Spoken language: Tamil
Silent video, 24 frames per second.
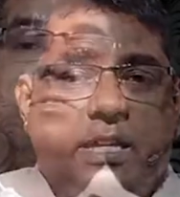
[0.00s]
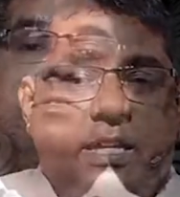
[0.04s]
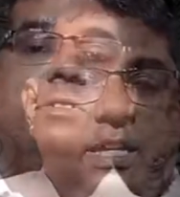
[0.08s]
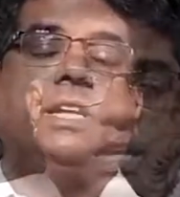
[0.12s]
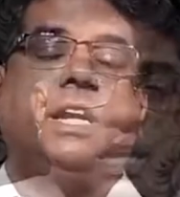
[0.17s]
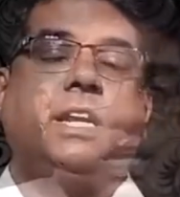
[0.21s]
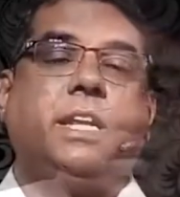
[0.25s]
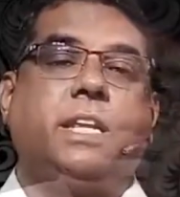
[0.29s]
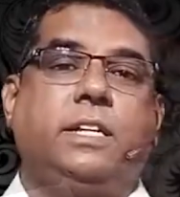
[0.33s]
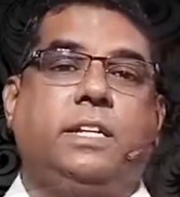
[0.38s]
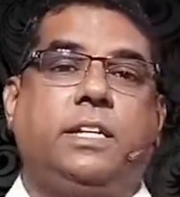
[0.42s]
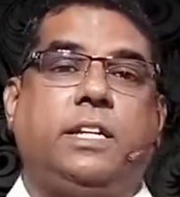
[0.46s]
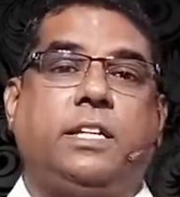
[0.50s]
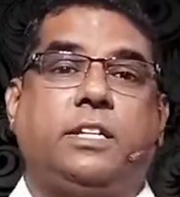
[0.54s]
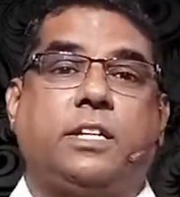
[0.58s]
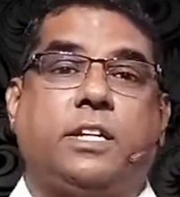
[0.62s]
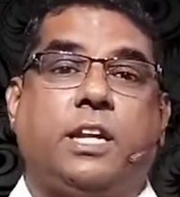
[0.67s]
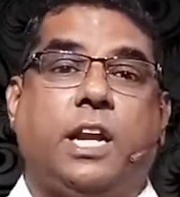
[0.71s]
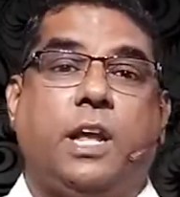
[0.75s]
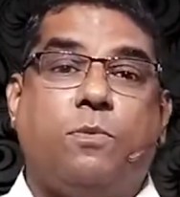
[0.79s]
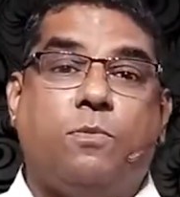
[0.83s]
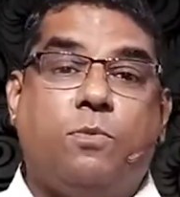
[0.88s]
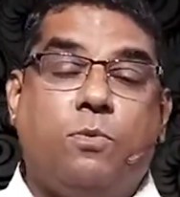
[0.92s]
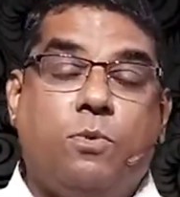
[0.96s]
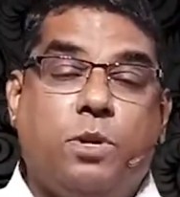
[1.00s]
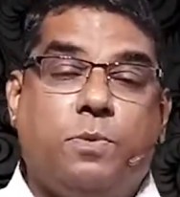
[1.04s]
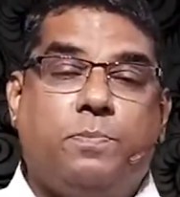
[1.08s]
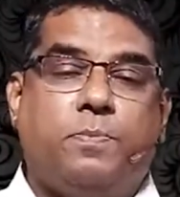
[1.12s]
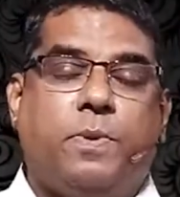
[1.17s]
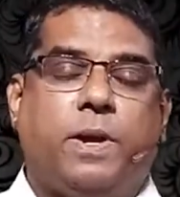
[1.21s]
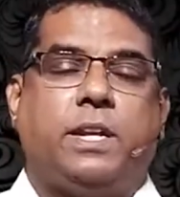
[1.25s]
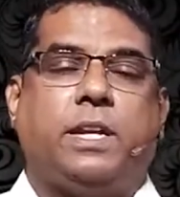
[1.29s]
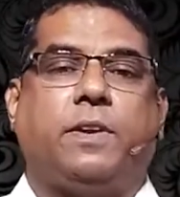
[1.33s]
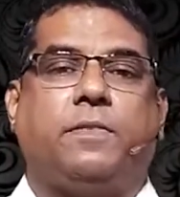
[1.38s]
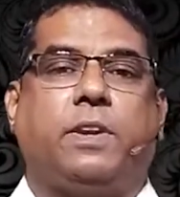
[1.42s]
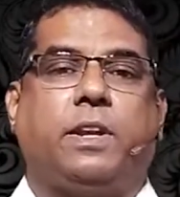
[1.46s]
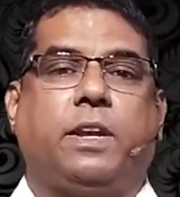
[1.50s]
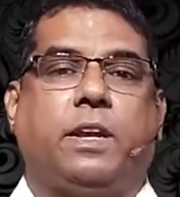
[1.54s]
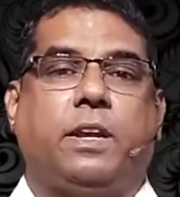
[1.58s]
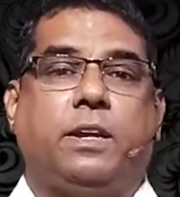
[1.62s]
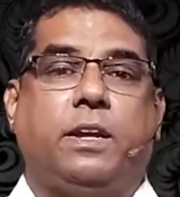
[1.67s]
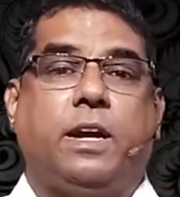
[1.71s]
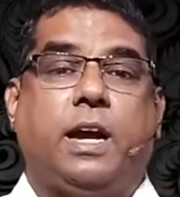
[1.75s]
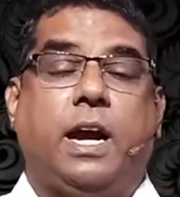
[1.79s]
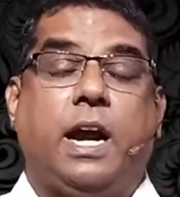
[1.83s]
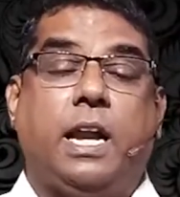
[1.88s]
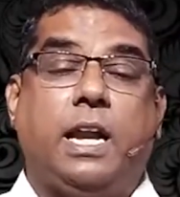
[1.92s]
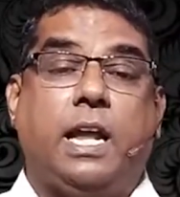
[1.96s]
சட்டத்திட்டத்துக்கெல்லாம் உட்பட்டவர்
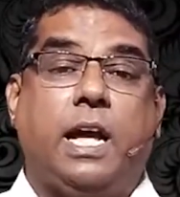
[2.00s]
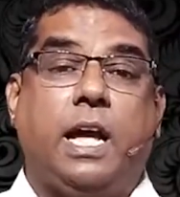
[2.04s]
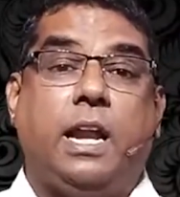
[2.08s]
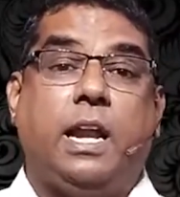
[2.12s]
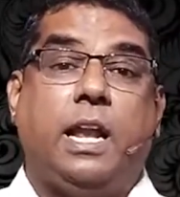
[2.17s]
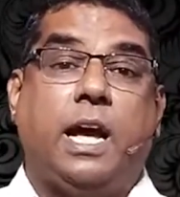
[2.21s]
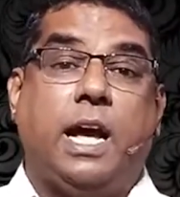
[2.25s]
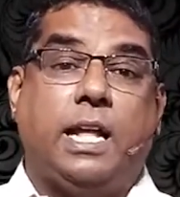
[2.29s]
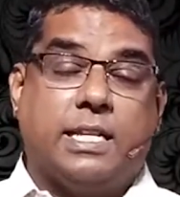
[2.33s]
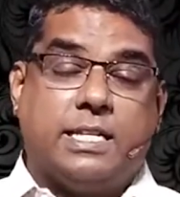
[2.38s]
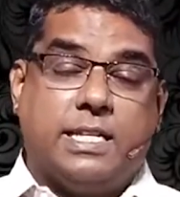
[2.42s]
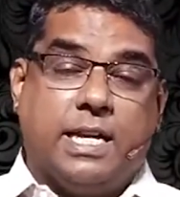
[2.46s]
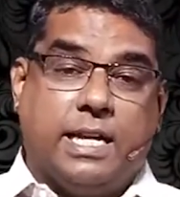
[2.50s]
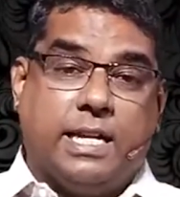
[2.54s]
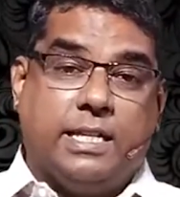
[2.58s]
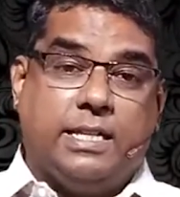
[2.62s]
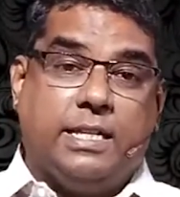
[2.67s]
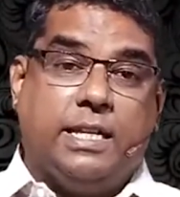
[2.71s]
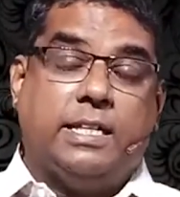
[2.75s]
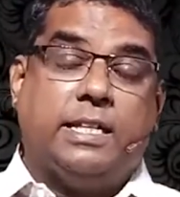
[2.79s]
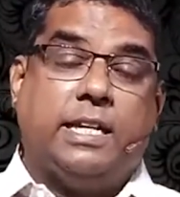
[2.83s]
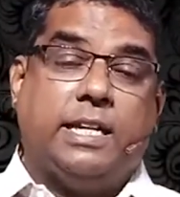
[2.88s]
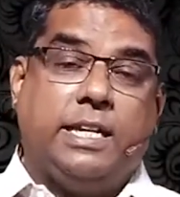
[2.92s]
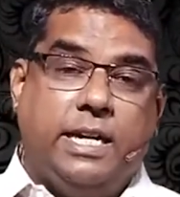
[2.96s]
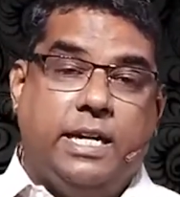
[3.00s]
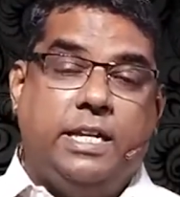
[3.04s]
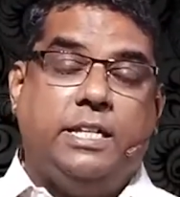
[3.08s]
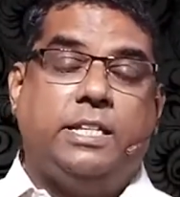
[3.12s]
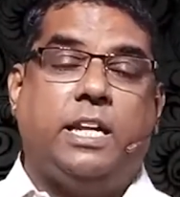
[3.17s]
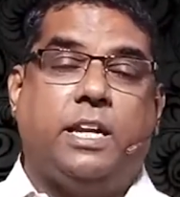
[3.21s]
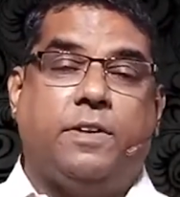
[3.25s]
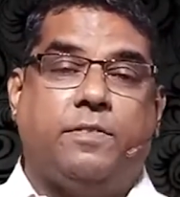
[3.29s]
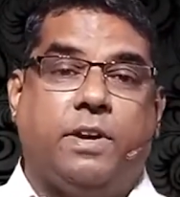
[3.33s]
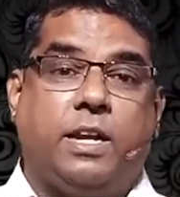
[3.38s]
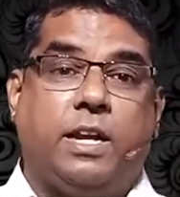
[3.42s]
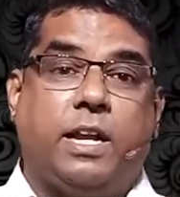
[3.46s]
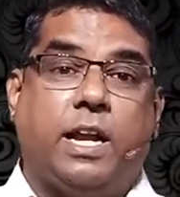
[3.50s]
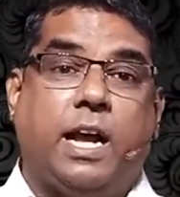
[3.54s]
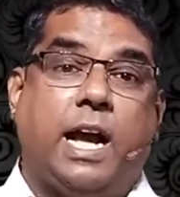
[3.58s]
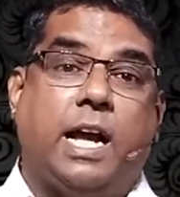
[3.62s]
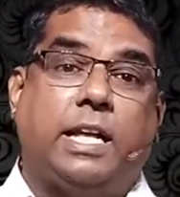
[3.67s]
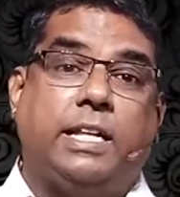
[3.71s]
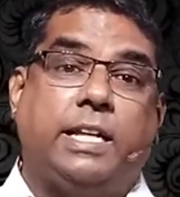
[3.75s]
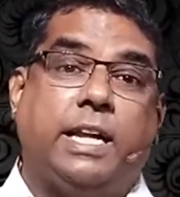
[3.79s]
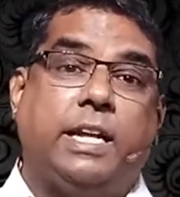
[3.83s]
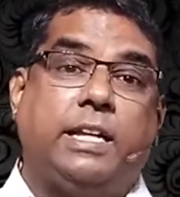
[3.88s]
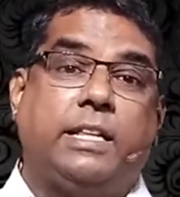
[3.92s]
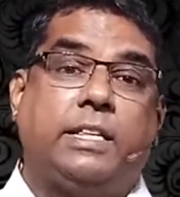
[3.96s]
ஆனால் அந்த சட்டத்திட்டத்தை எழுதினவர்
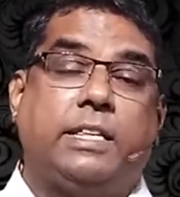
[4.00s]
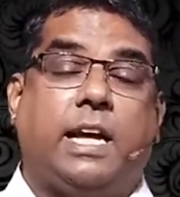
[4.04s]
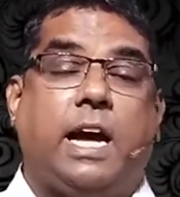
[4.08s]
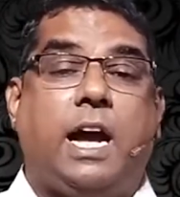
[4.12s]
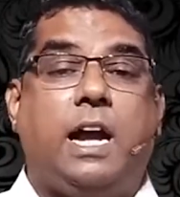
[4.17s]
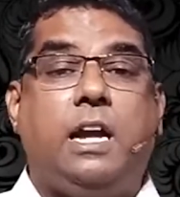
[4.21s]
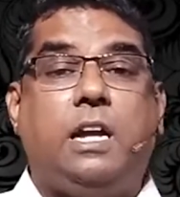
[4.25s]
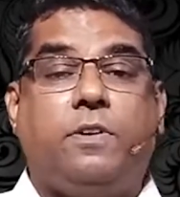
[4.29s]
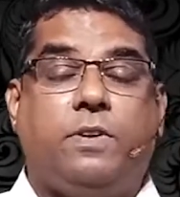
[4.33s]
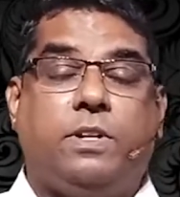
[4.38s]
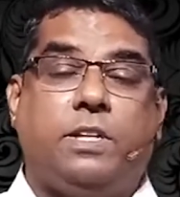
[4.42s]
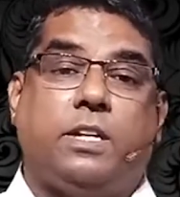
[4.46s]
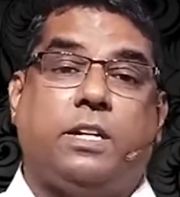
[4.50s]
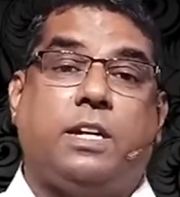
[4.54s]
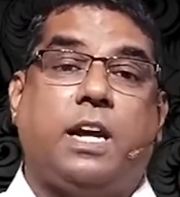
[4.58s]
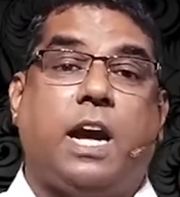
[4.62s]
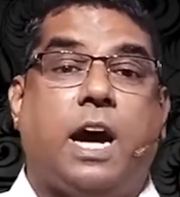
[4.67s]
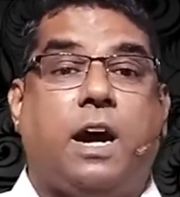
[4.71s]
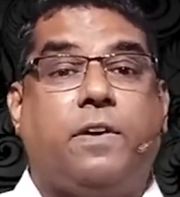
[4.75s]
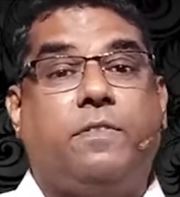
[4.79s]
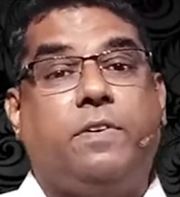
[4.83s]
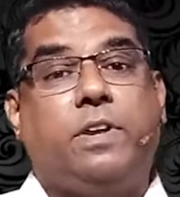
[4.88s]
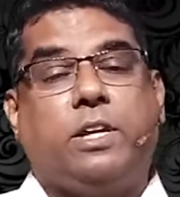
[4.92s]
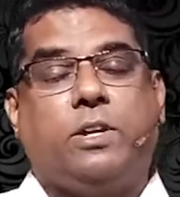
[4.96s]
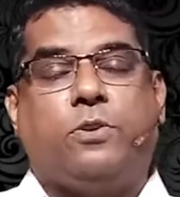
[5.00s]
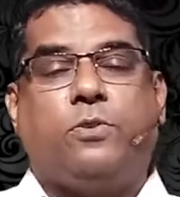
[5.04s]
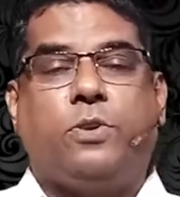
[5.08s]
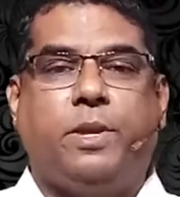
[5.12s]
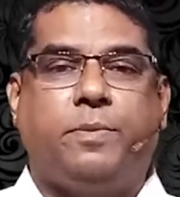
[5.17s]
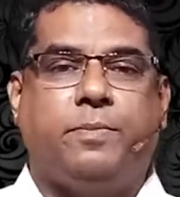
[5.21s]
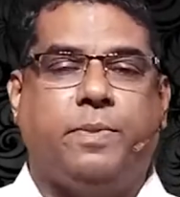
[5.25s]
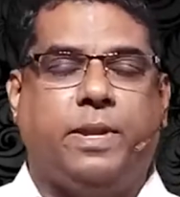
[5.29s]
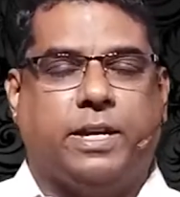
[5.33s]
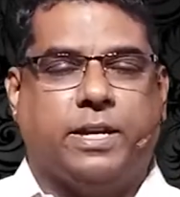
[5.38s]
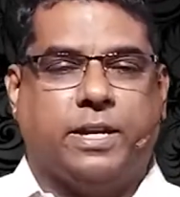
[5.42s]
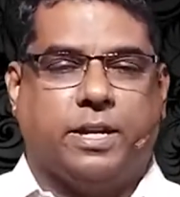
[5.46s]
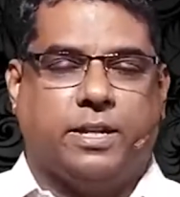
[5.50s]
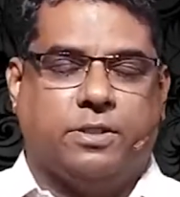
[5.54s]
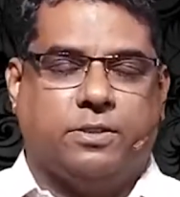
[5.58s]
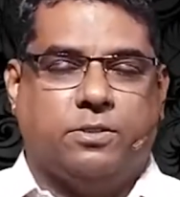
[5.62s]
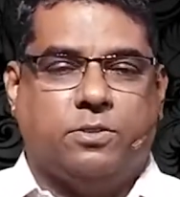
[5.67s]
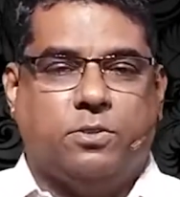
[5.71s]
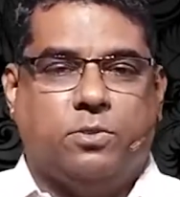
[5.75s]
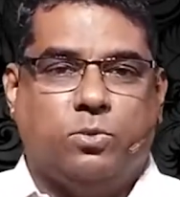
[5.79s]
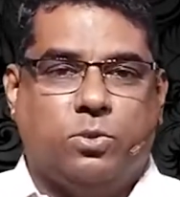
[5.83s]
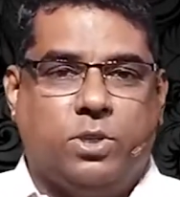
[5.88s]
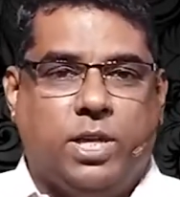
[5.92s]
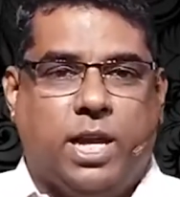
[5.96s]
அதை தாண்டுவதற்கு அவருக்கு உரிமை இருக்கிறது
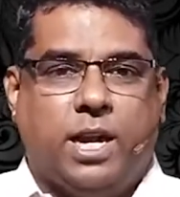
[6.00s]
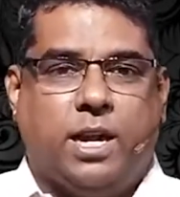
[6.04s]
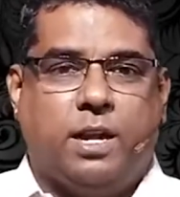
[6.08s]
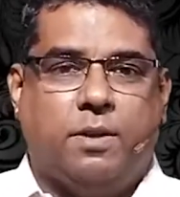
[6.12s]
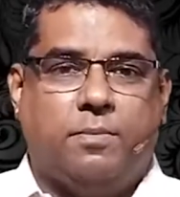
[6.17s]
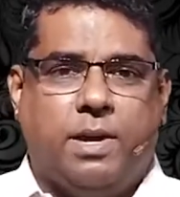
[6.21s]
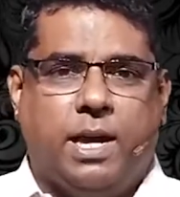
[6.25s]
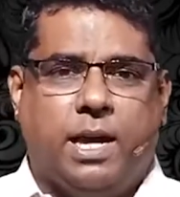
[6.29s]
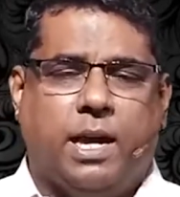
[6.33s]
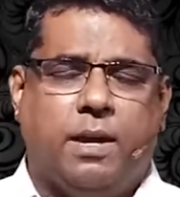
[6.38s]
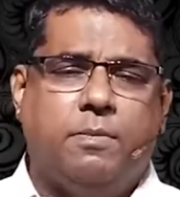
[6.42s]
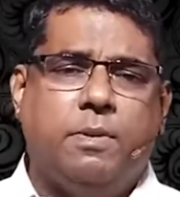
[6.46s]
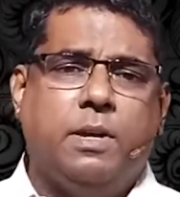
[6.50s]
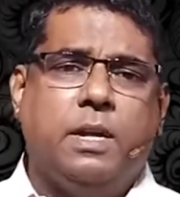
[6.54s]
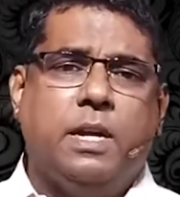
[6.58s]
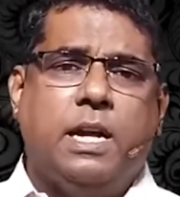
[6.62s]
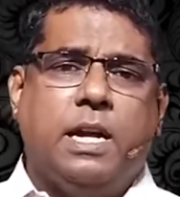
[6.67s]
உதாரணமாக